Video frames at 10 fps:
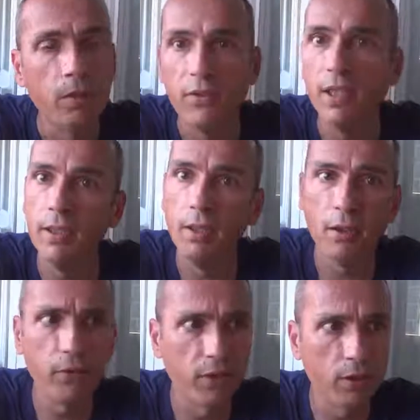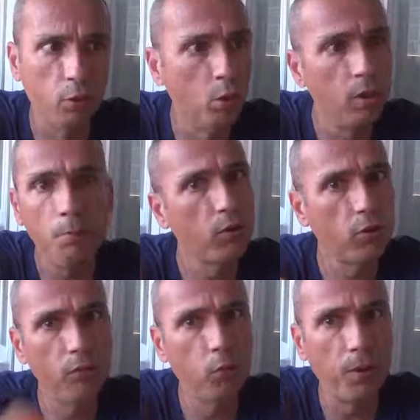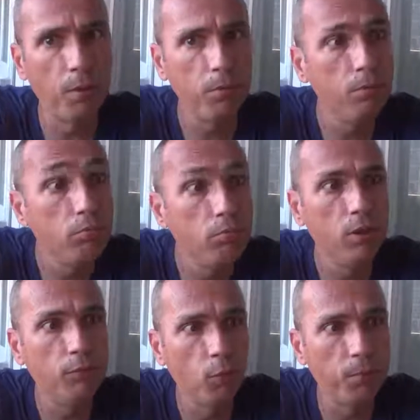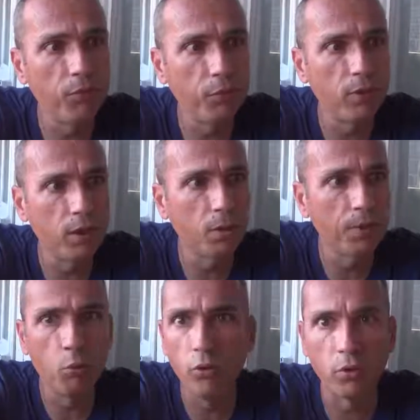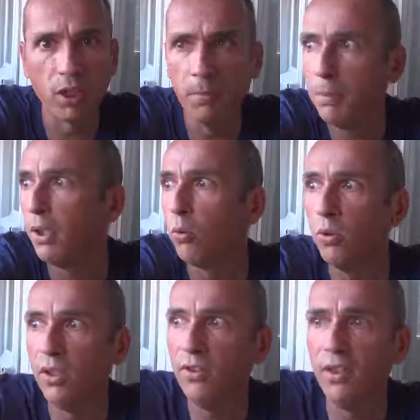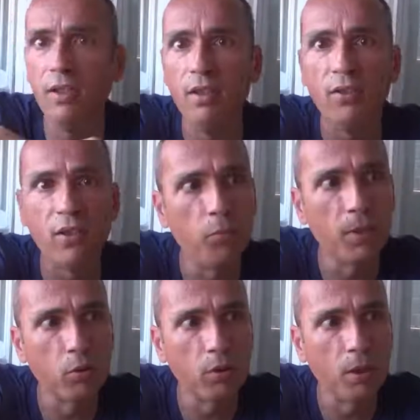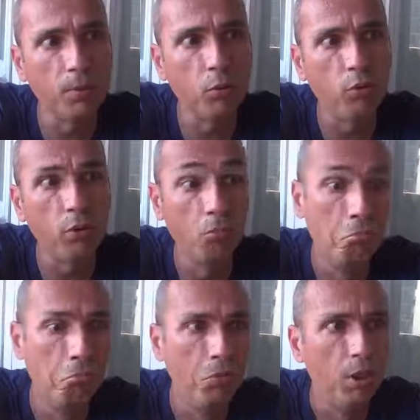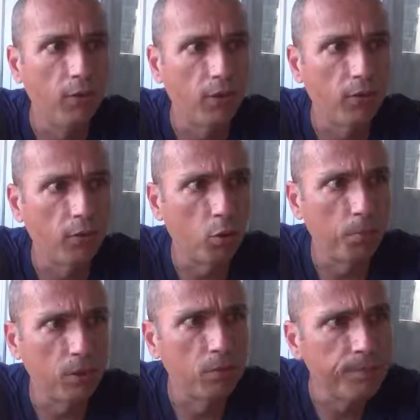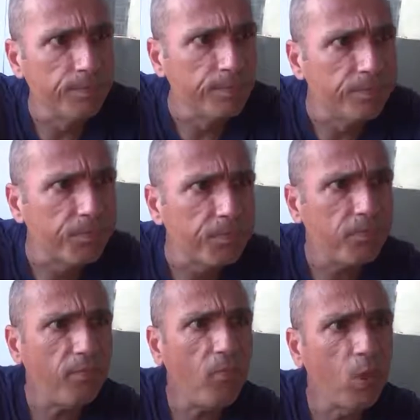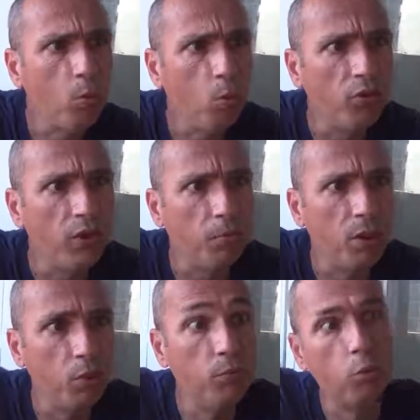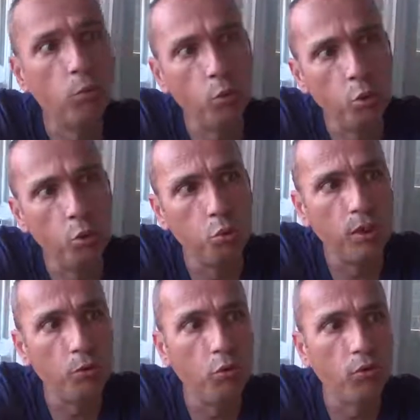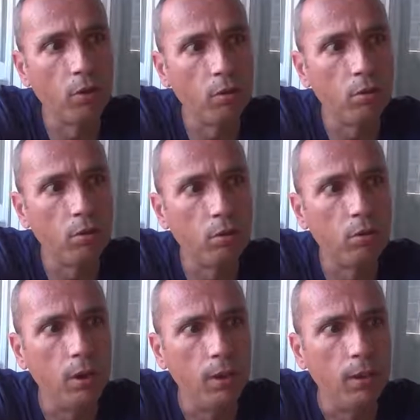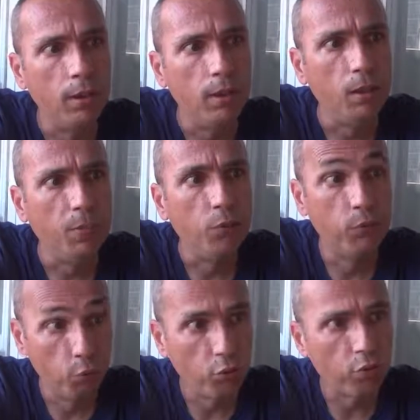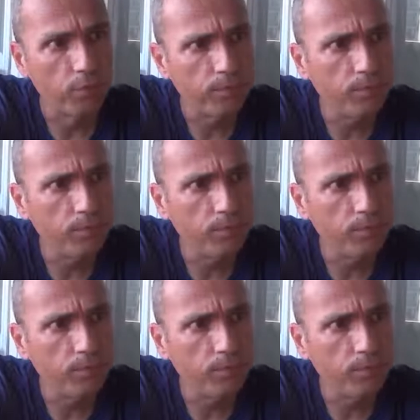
ce qui est d'ailleurs assez rigolo, hein, parce qu'ils vont vont pas se frotter à l'armée russe en Crimée. Par contre, ici, ils disent qu'ils se battent contre l'armée russe. C'est assez surprenant. Donc, c'est des manœuvres qui ont lieu tous les deux ans, euh, des manœuvres russes.